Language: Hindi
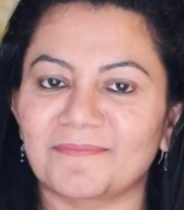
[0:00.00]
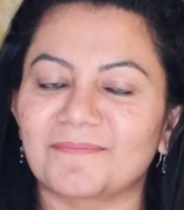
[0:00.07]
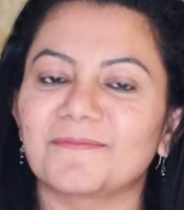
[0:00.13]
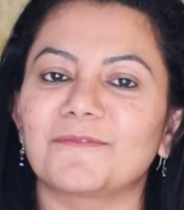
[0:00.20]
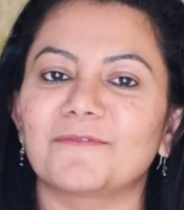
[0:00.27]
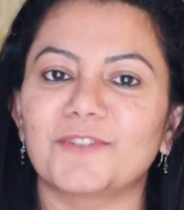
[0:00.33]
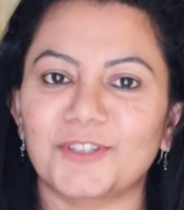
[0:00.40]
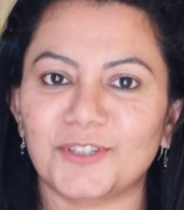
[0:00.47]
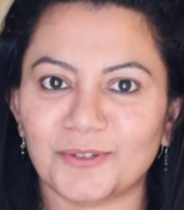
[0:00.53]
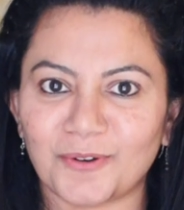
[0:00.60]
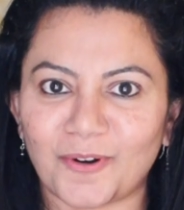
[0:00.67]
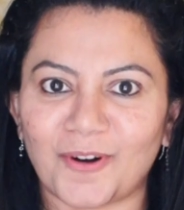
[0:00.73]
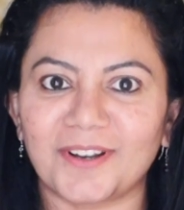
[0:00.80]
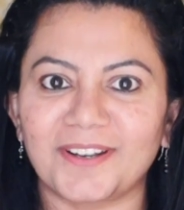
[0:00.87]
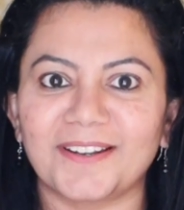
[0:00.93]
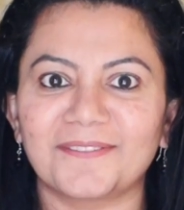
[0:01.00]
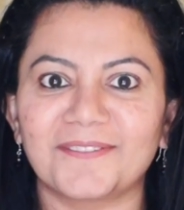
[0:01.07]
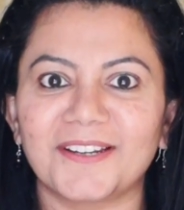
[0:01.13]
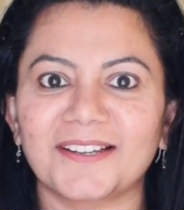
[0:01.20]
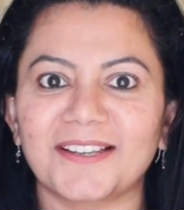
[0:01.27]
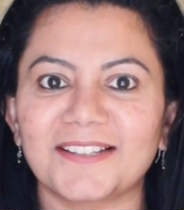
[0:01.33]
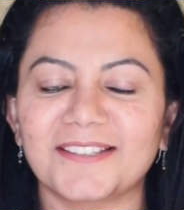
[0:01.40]
विश यू ऑल लव
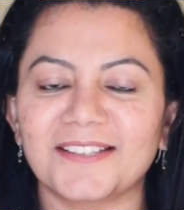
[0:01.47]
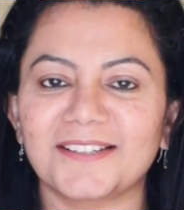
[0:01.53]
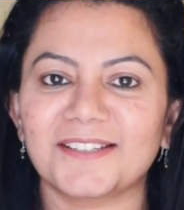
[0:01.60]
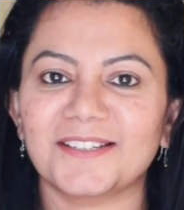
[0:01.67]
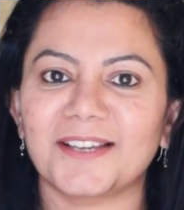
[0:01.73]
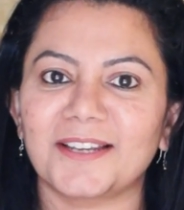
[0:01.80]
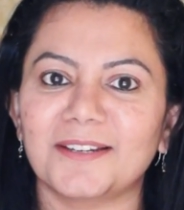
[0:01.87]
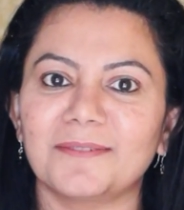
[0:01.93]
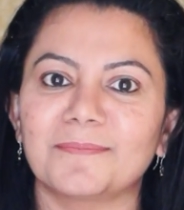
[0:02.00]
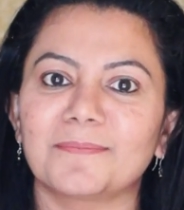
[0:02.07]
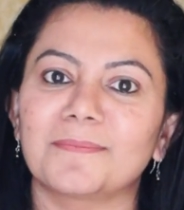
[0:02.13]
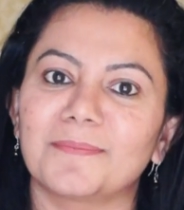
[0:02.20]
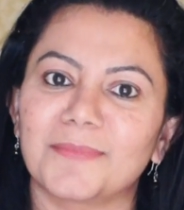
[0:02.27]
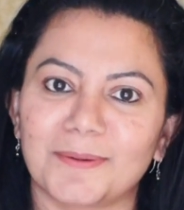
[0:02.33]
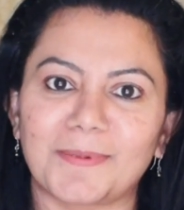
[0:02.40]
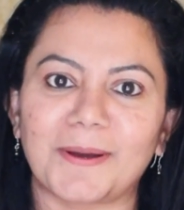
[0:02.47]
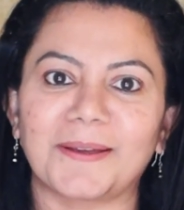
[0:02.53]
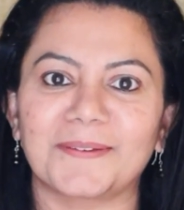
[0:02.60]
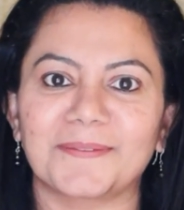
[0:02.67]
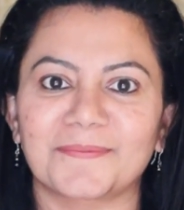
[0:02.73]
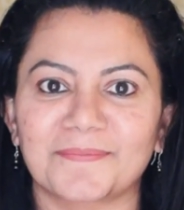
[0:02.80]
लक एंड सनशाइन बाय बाय